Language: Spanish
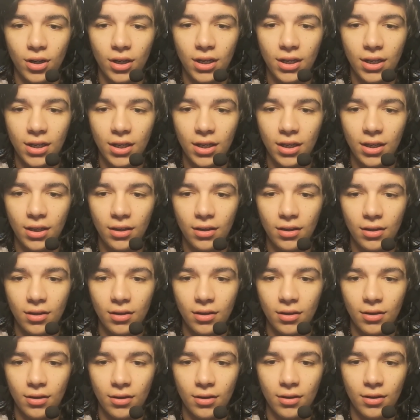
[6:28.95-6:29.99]
liquid
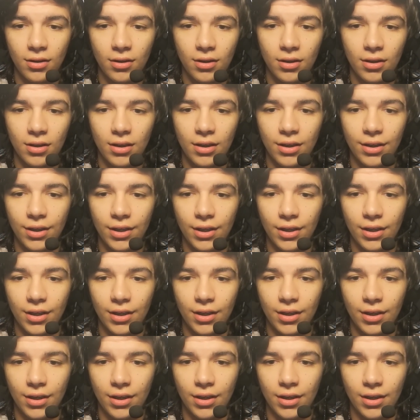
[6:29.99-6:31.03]

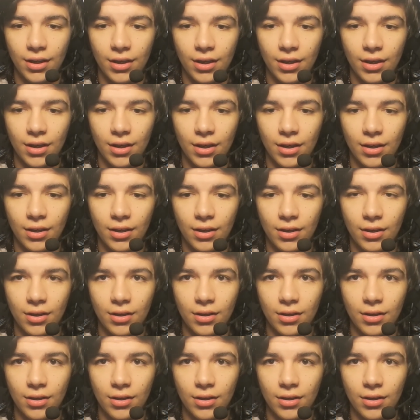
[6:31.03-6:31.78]
eh,